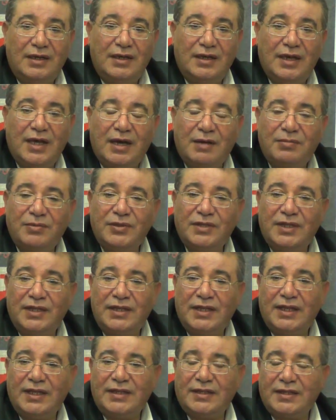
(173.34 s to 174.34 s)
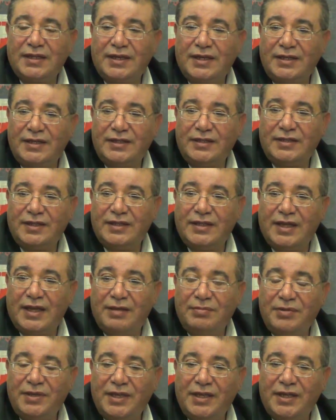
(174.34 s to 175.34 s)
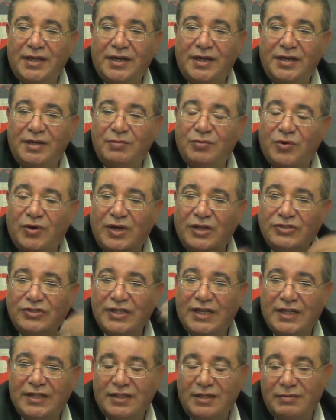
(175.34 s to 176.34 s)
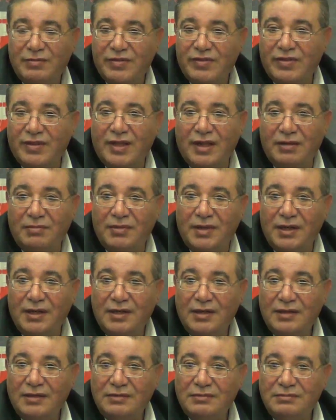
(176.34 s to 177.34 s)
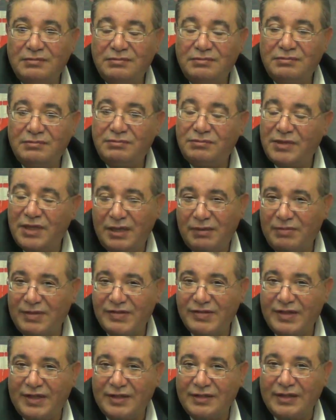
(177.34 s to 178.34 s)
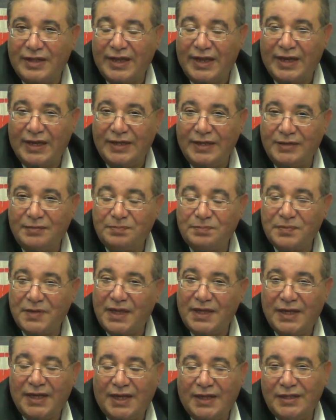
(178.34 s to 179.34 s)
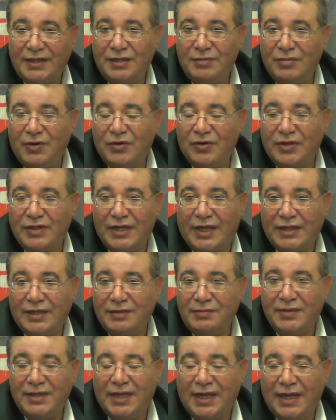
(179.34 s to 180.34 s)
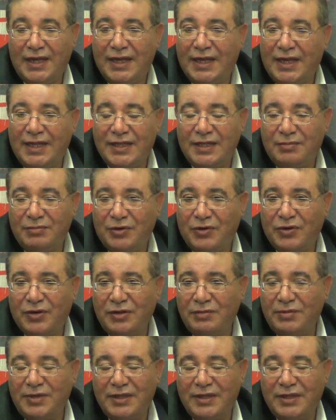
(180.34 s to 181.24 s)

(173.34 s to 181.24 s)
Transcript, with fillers: لابد أن يتخذ التدابير لمواجهة المستقبل بكل بساطة يعني أنا عندي مورد أعتمد عليه هذا المورد